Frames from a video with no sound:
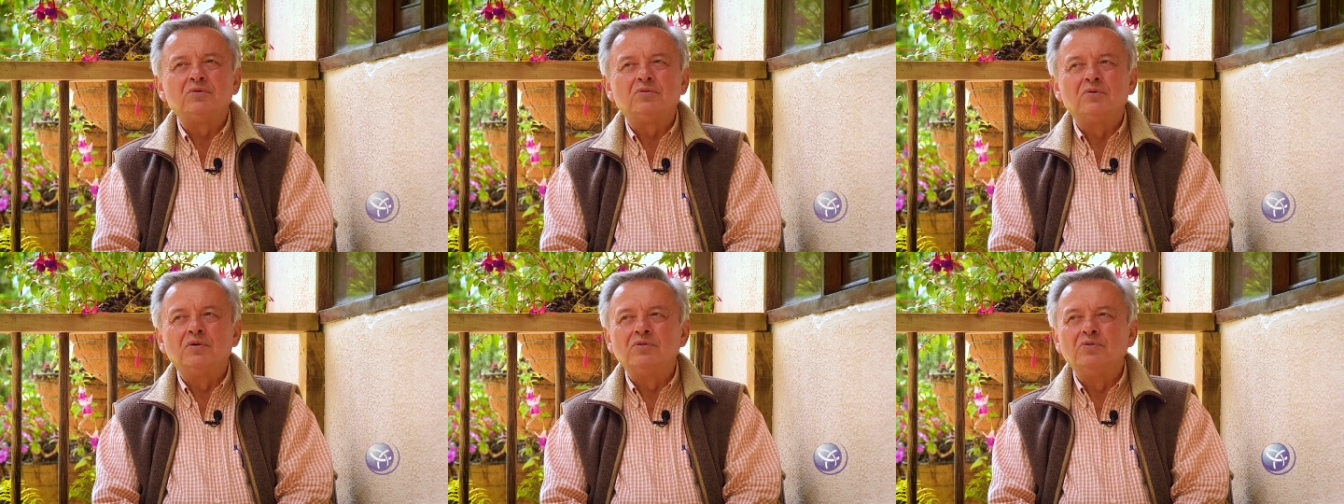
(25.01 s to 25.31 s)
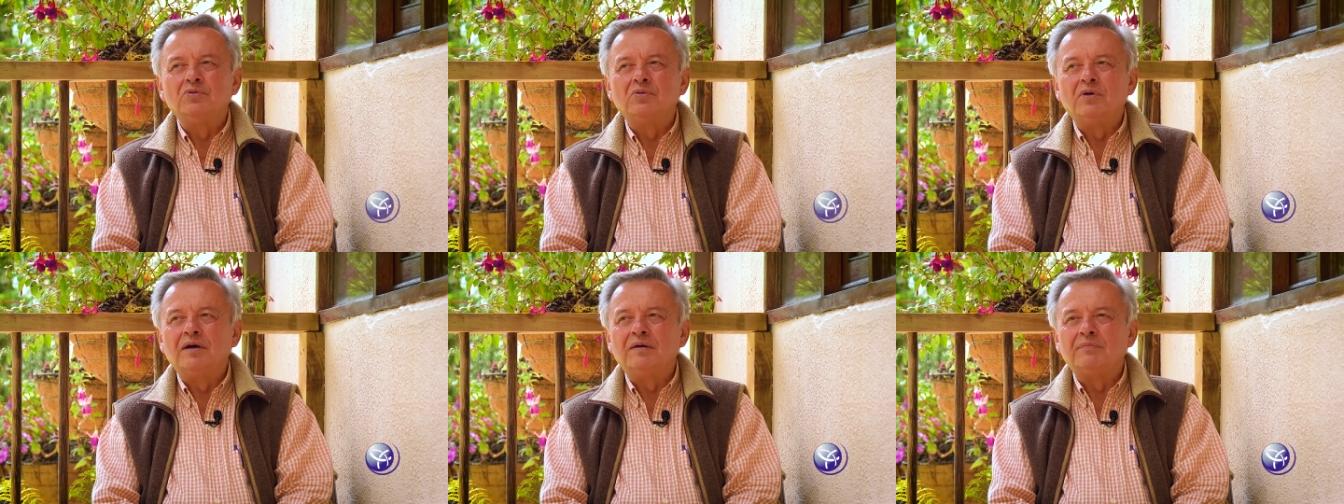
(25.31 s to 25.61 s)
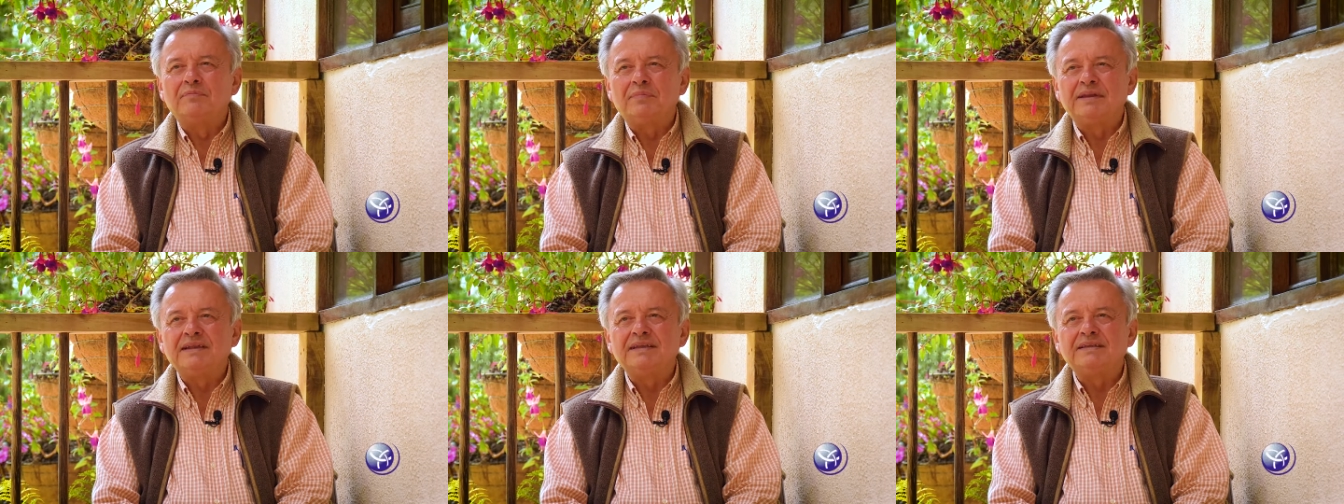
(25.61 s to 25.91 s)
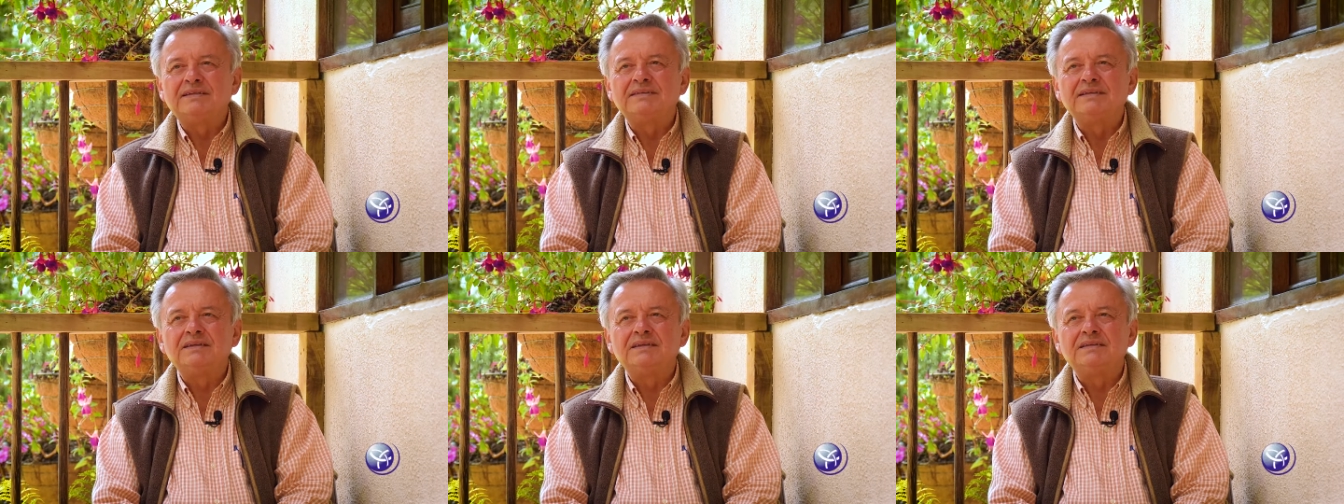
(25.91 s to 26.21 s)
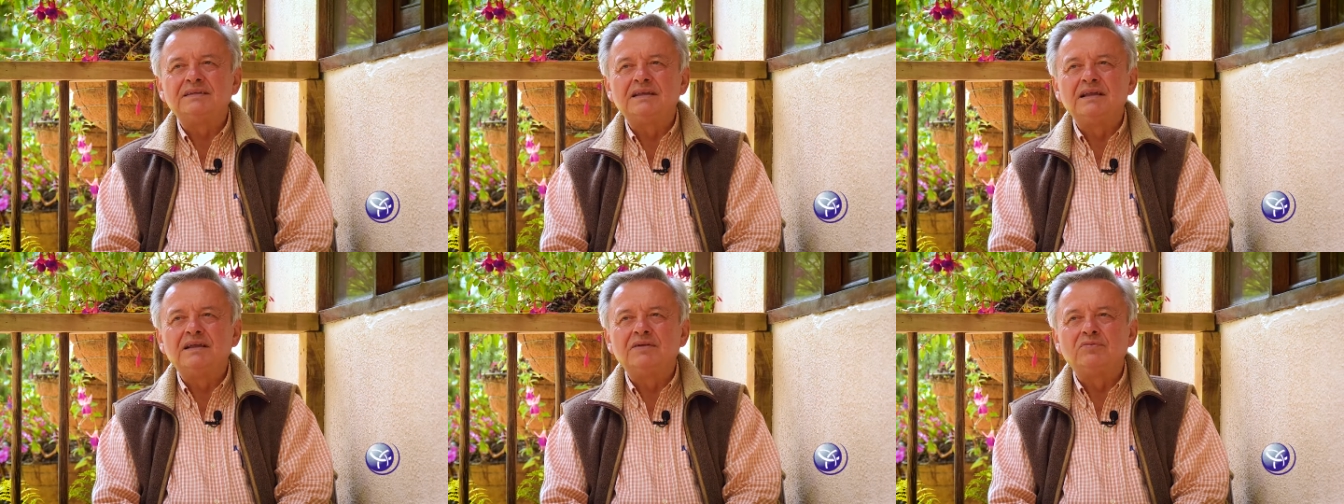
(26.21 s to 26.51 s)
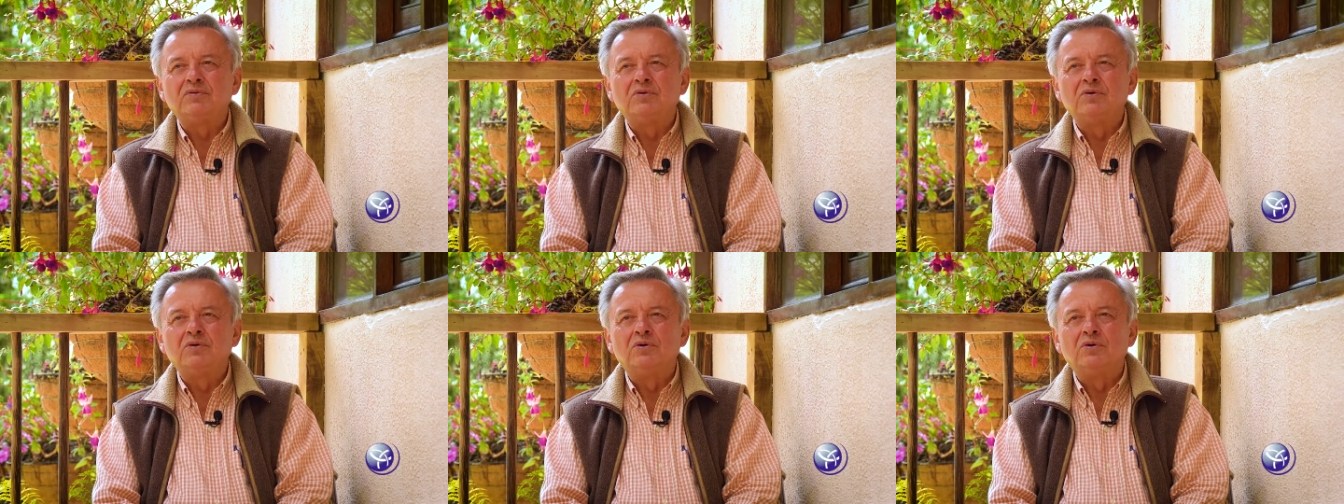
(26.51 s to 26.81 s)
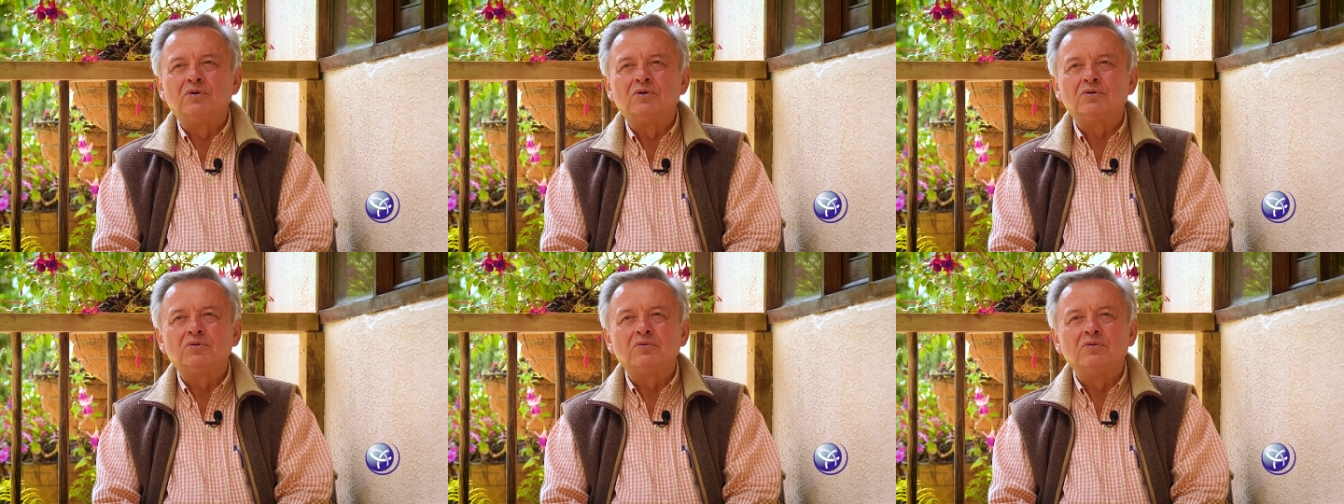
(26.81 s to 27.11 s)
cuando aprecias la
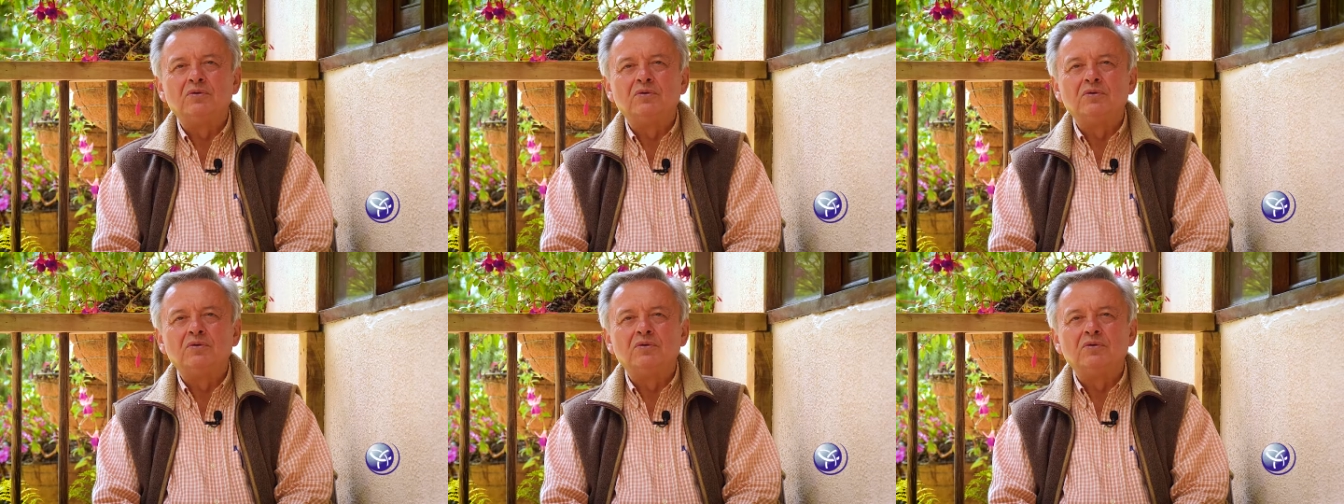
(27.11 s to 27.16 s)
flor,